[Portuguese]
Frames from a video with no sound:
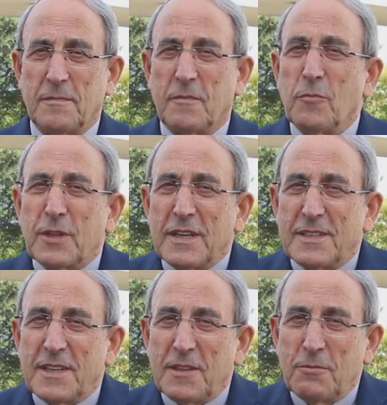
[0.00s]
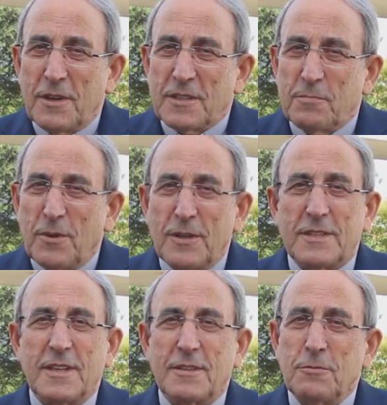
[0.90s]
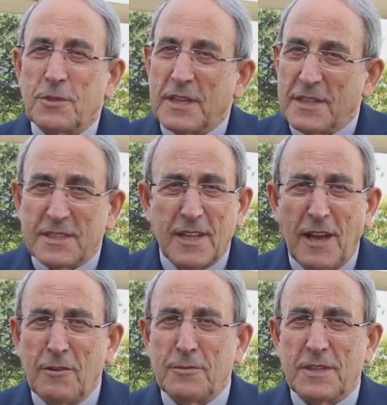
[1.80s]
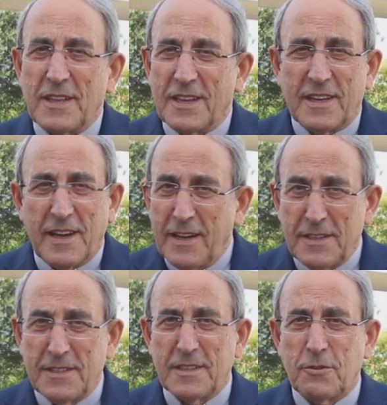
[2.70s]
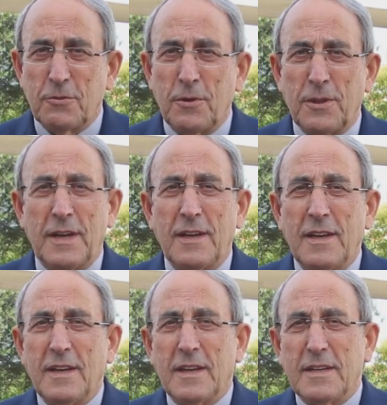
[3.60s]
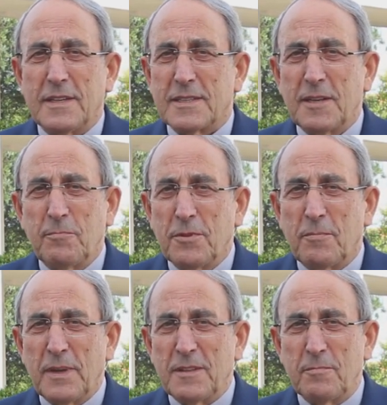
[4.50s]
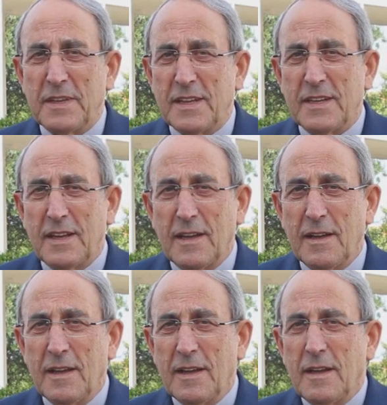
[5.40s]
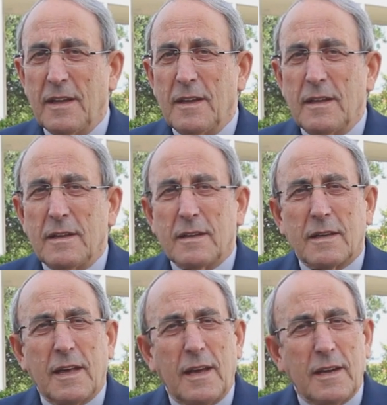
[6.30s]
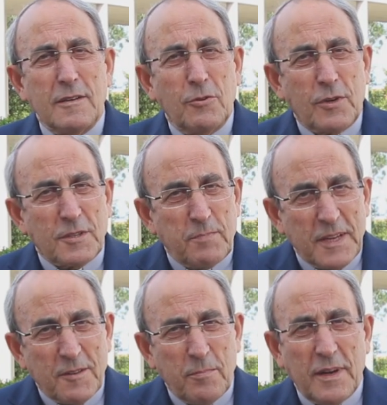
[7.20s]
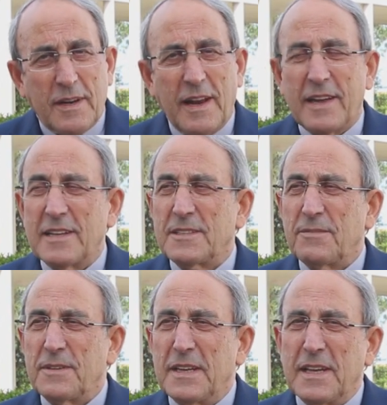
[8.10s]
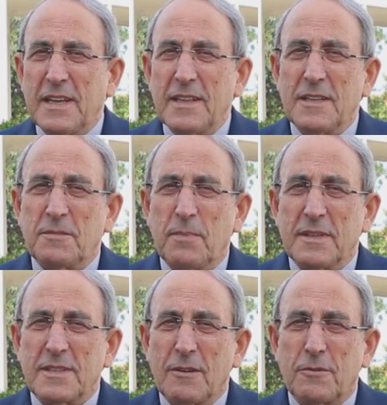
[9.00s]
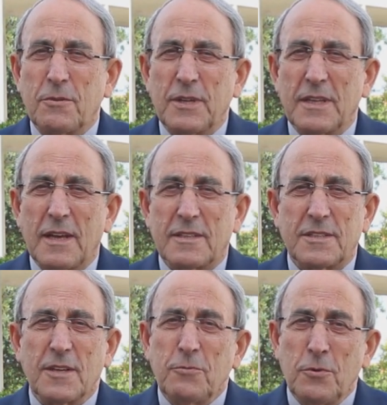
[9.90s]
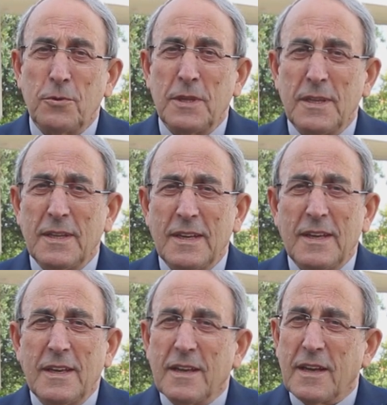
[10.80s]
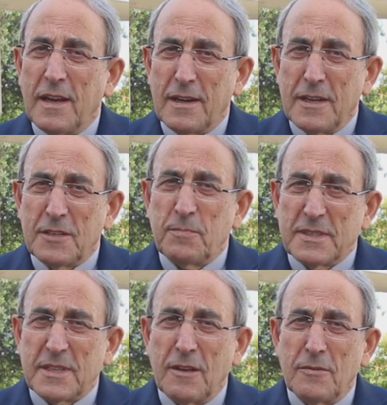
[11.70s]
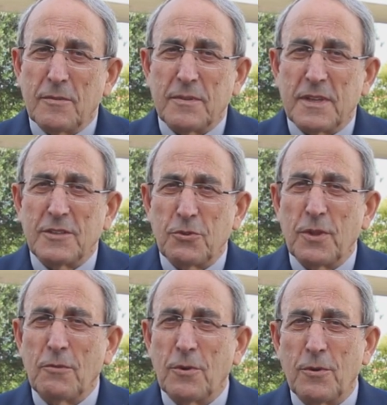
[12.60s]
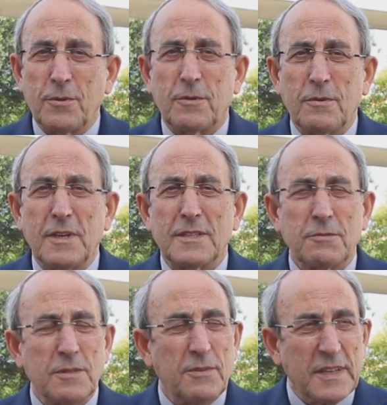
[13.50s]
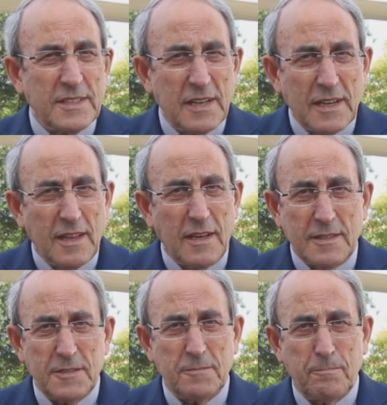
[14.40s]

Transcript: como tem sido a resposta dos cristãos e da Igreja toda neste tempo de pandemia, quer no respeito pelas regras definidas pelas autoridades de saúde, quer na expressão de ajuda ao outro nas suas fragilidades.